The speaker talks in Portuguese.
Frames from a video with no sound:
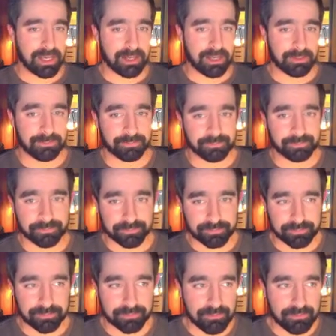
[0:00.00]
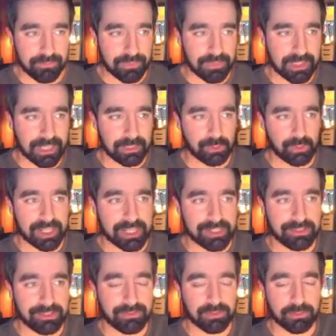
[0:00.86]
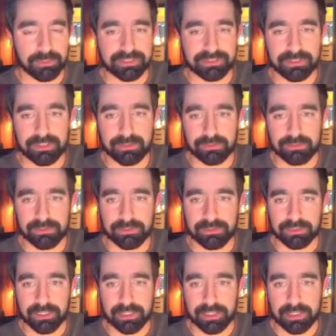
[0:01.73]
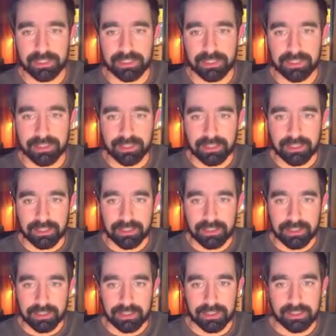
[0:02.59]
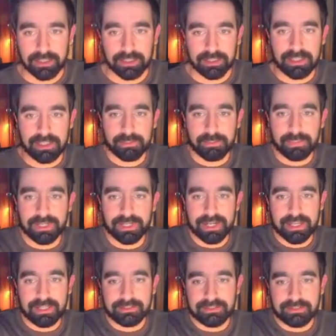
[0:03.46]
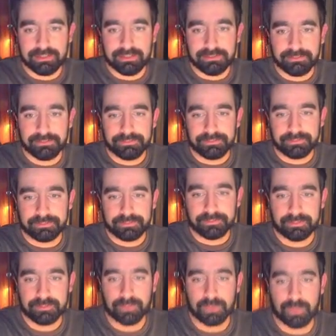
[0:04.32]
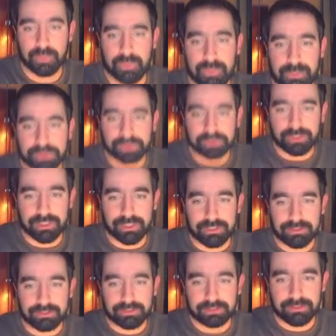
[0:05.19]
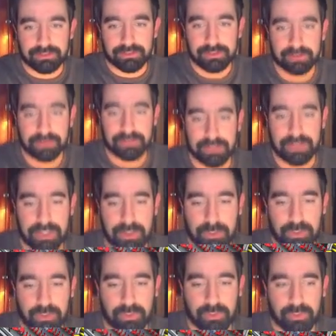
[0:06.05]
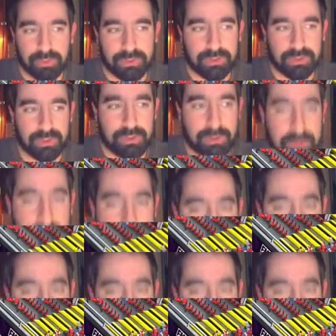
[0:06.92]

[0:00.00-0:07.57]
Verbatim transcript: à, a toda esta informação uh, que aparece. Uf, bem chegado. Foi que é o, o António?